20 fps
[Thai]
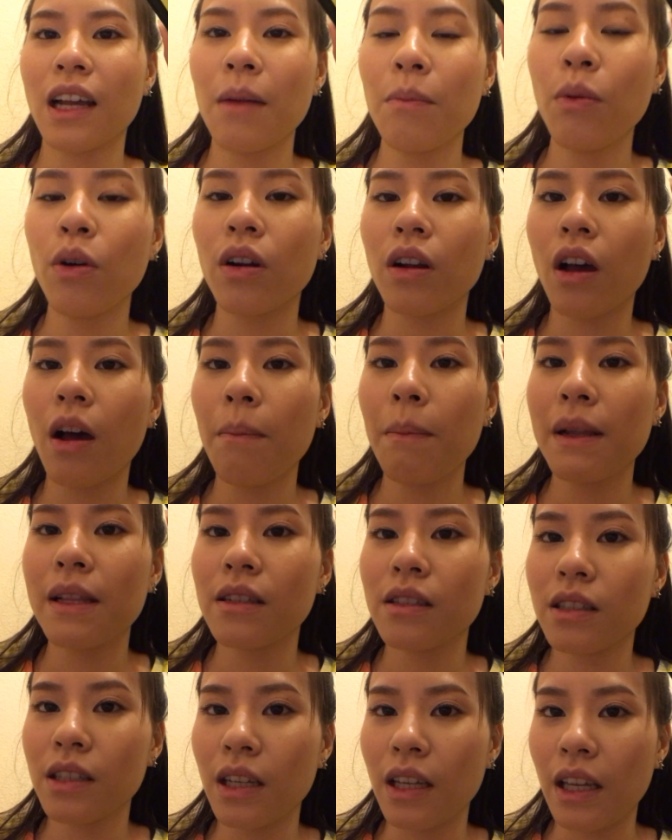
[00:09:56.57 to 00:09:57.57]
ข้างบนก็เป็น
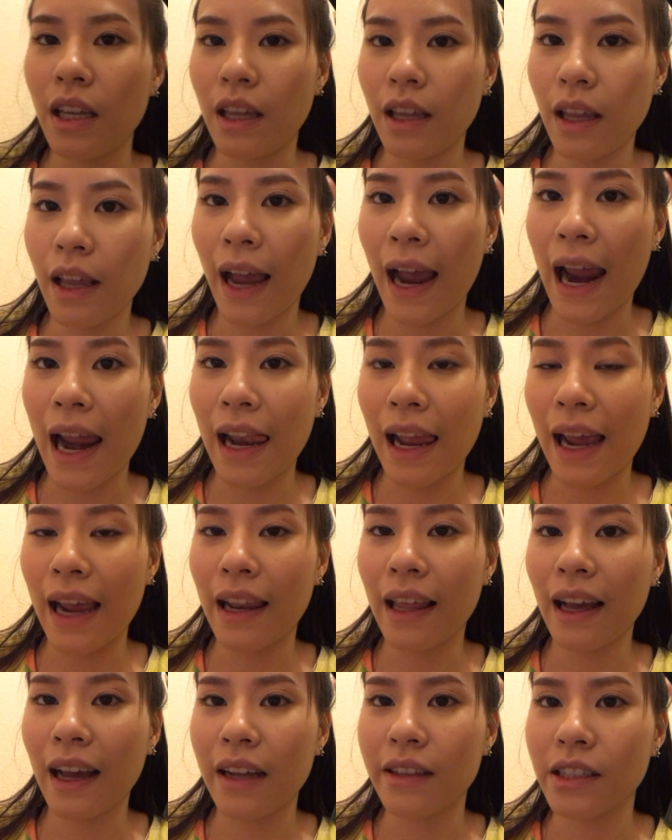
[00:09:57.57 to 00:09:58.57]
สีไฮไล
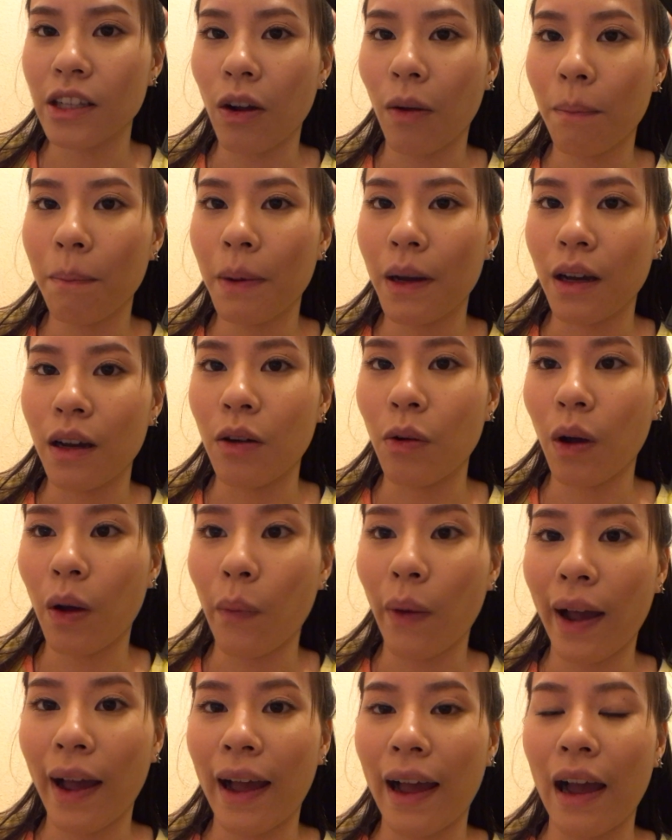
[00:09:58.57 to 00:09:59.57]
ท์นะคะสีออกเพล
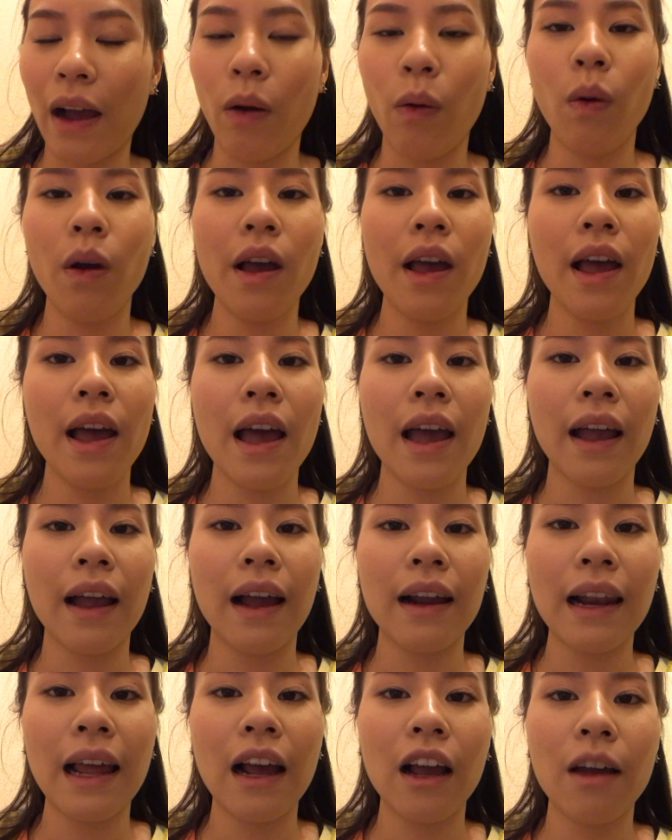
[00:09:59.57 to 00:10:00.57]
ขาวๆ
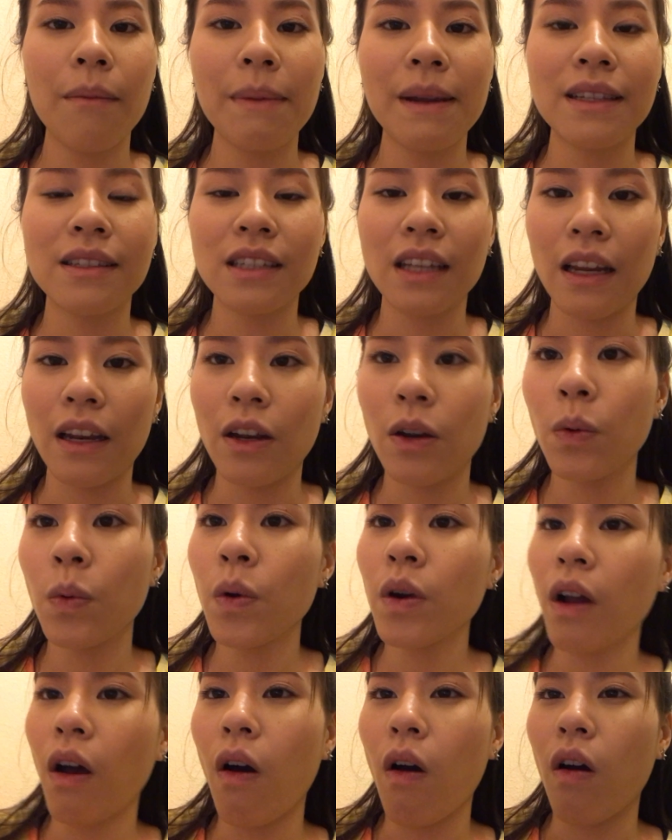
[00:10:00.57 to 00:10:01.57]
ข้างล่างก็เป็นสีนู
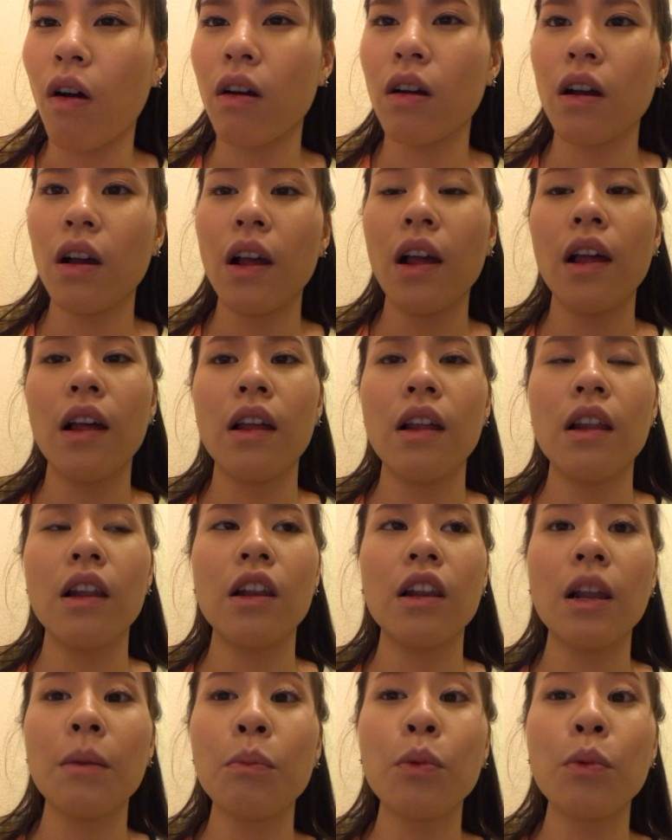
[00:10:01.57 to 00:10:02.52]
ดออกละ